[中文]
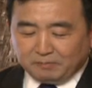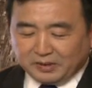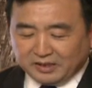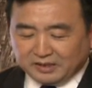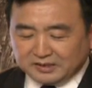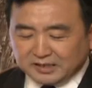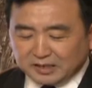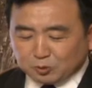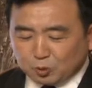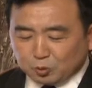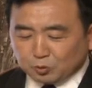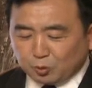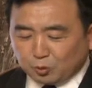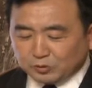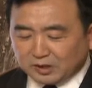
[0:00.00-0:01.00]
凭借
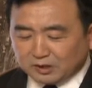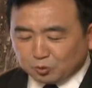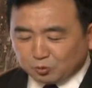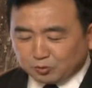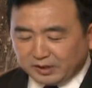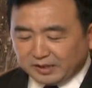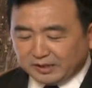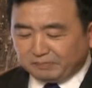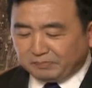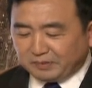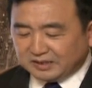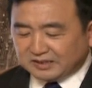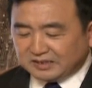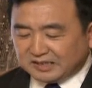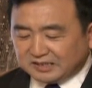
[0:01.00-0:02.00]
共同的努力，
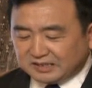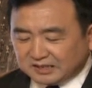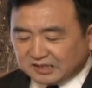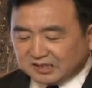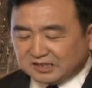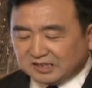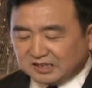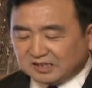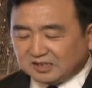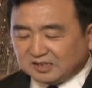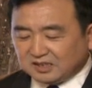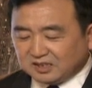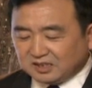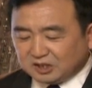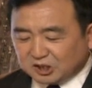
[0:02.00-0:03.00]
凭借热情
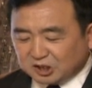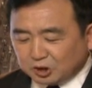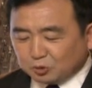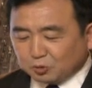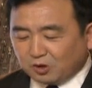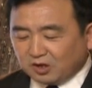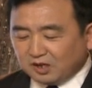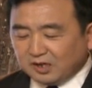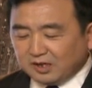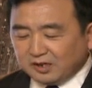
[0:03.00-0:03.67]
和执着，